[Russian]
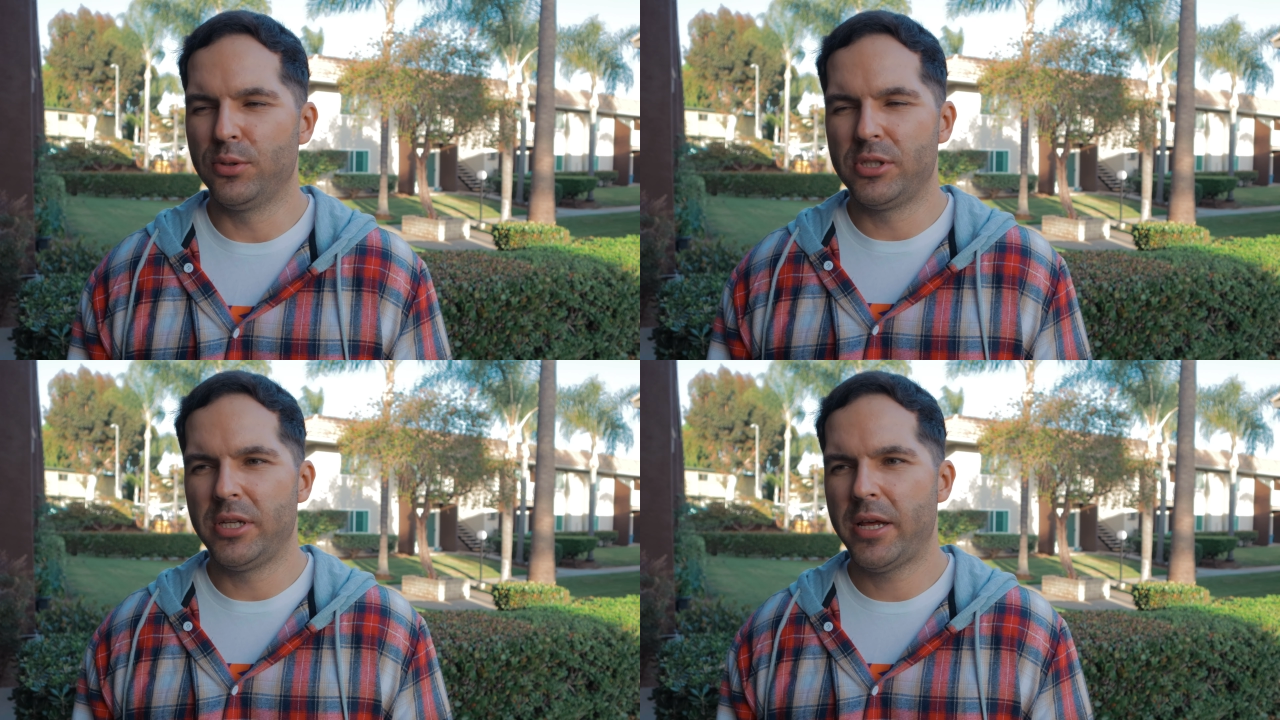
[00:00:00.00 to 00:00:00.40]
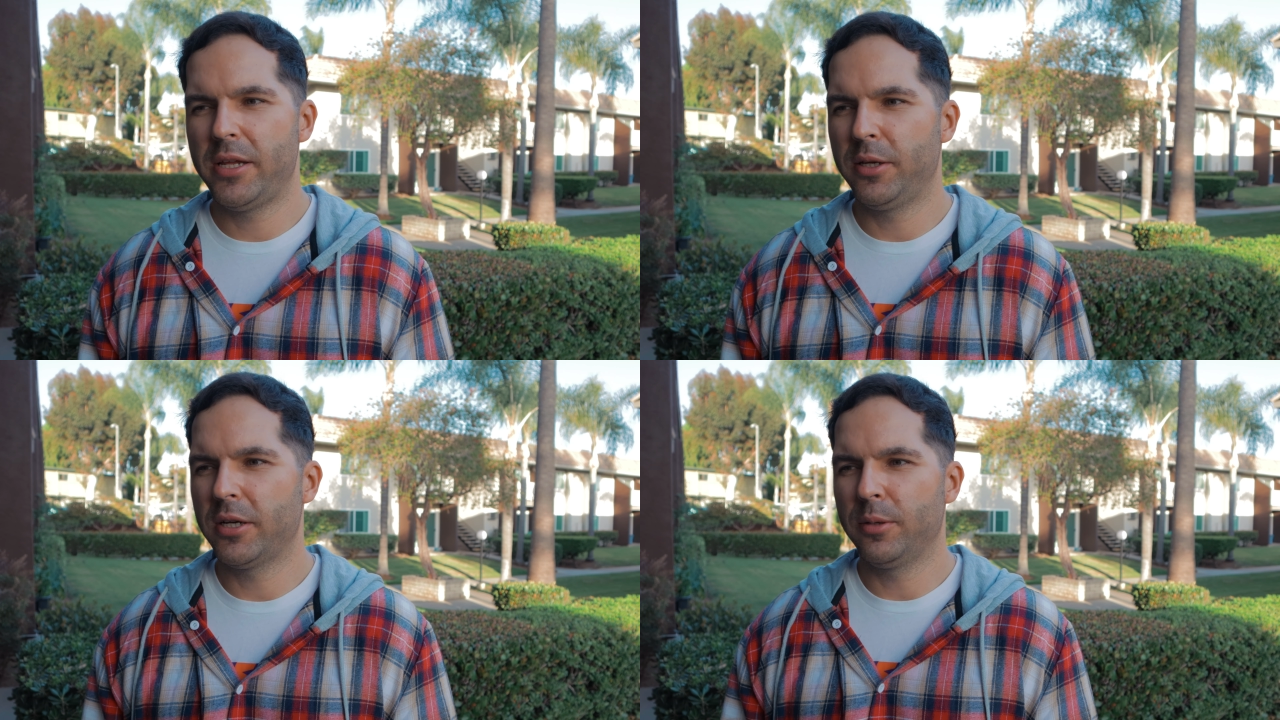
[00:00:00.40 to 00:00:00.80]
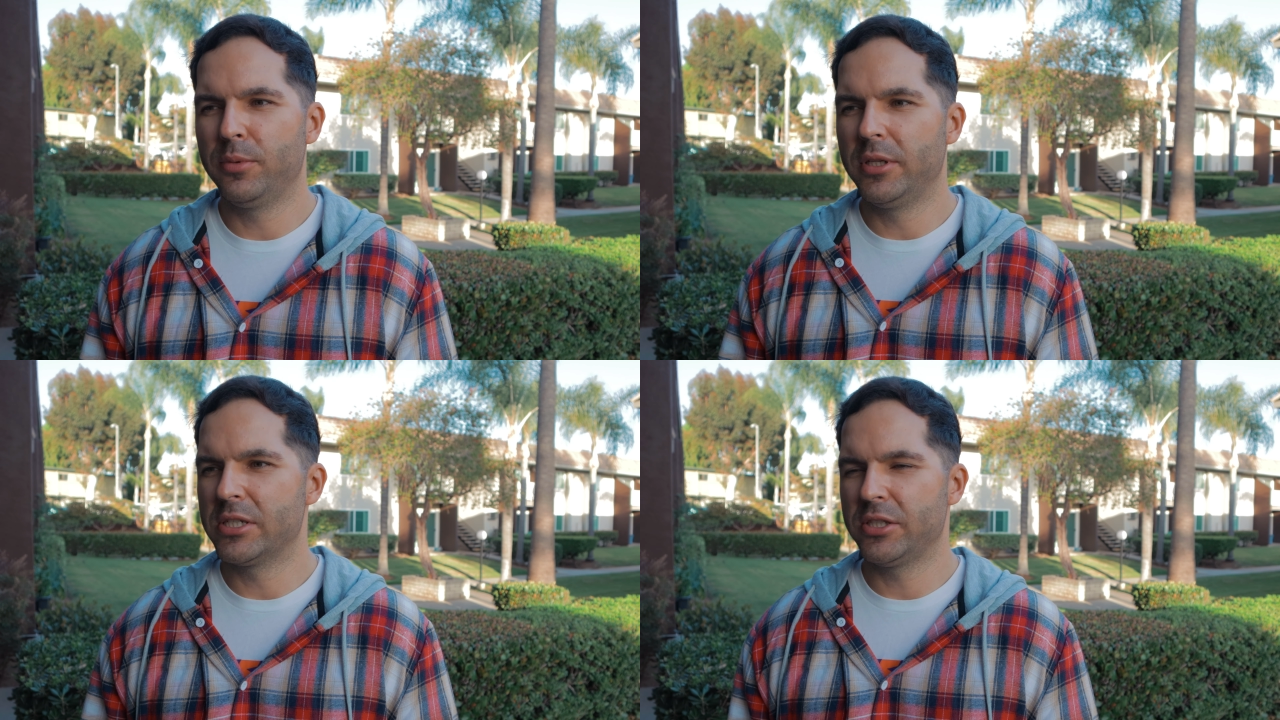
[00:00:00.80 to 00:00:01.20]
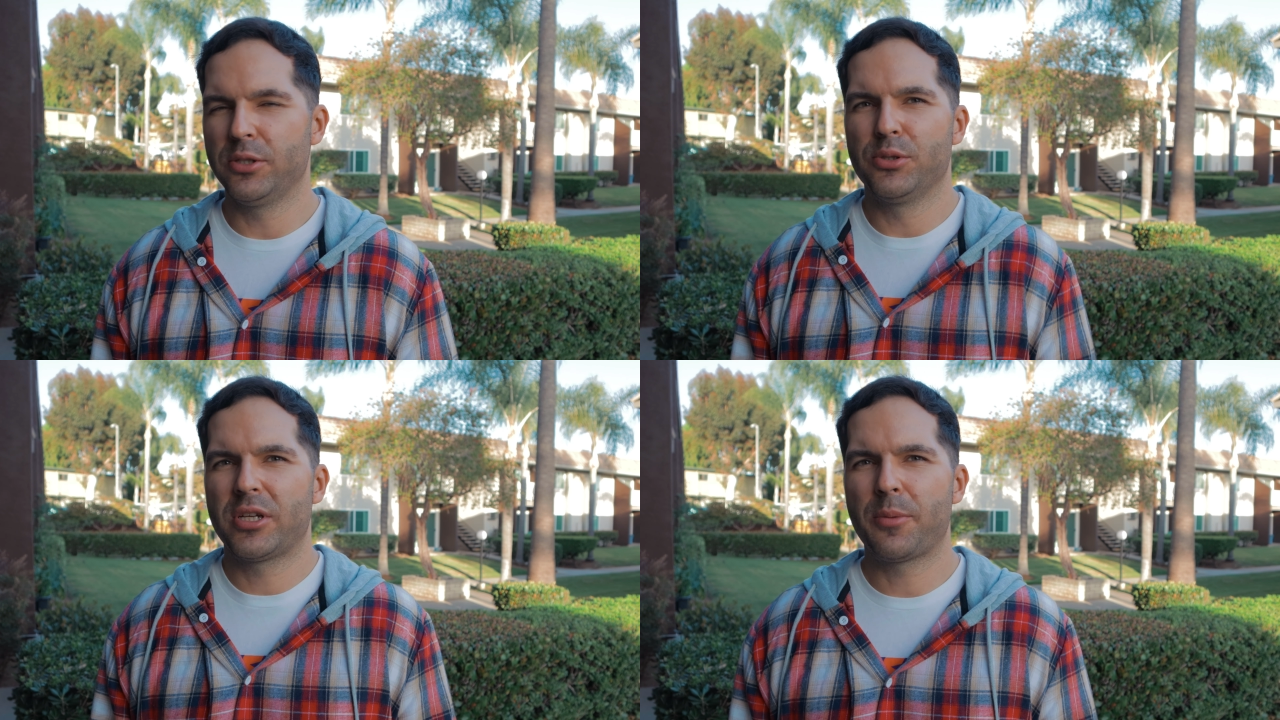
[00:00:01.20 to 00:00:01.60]
То есть я и как бы даже
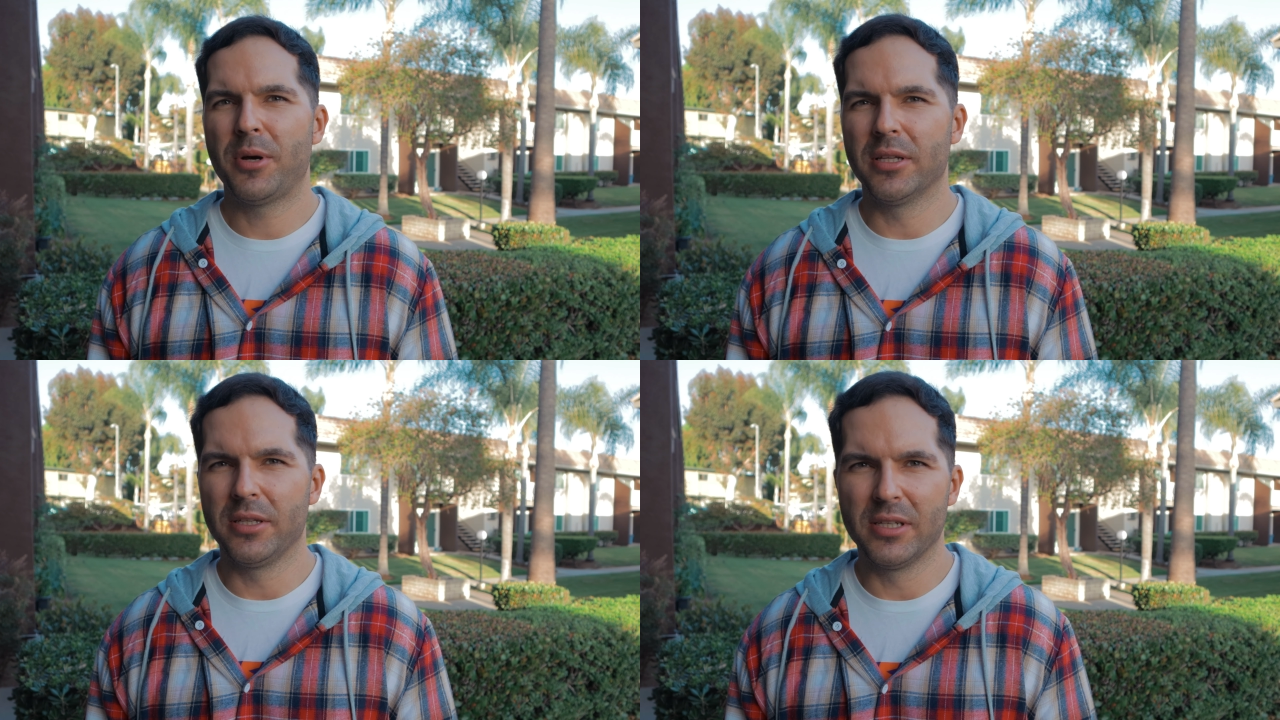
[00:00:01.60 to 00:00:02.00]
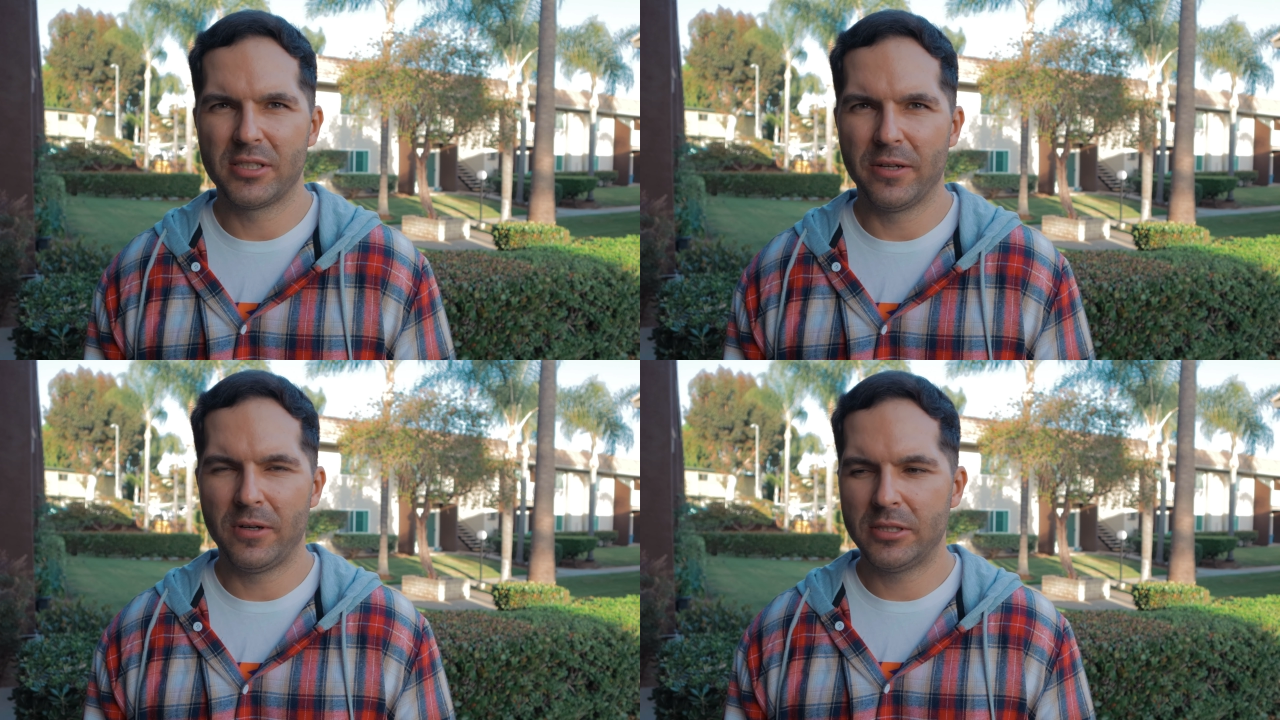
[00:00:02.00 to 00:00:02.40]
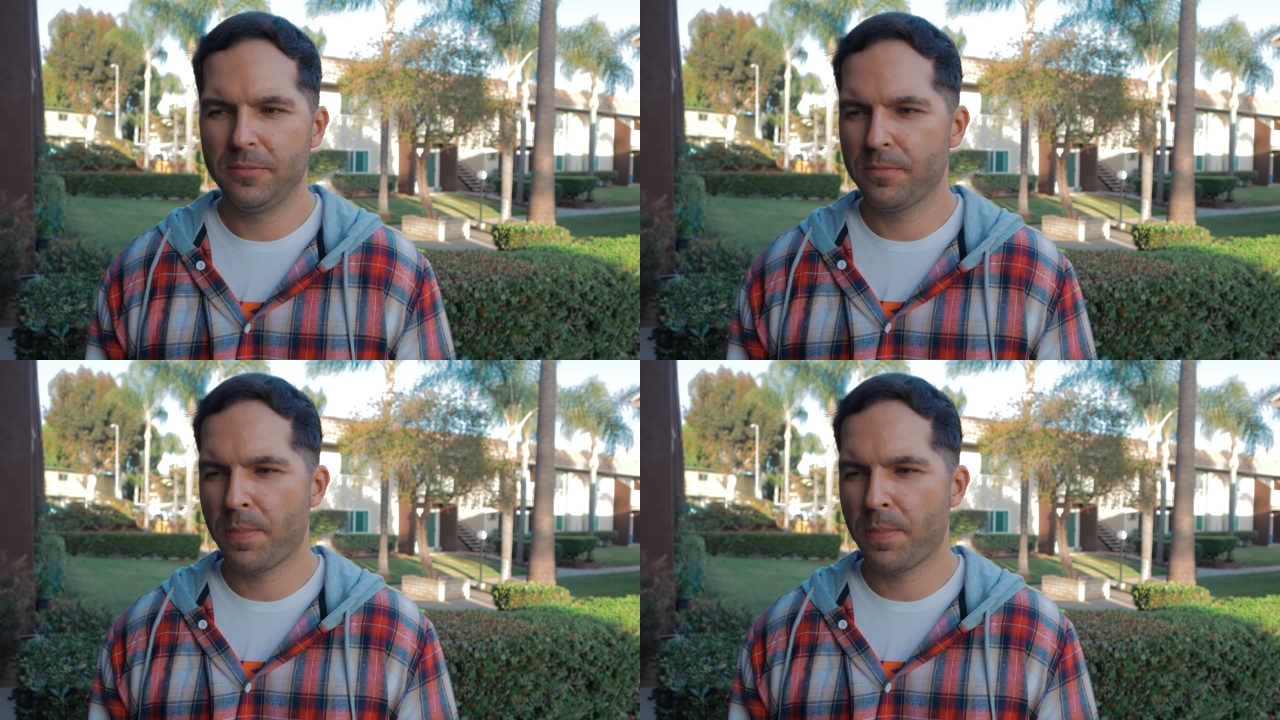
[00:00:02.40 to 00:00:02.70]
ее из кармана не доставал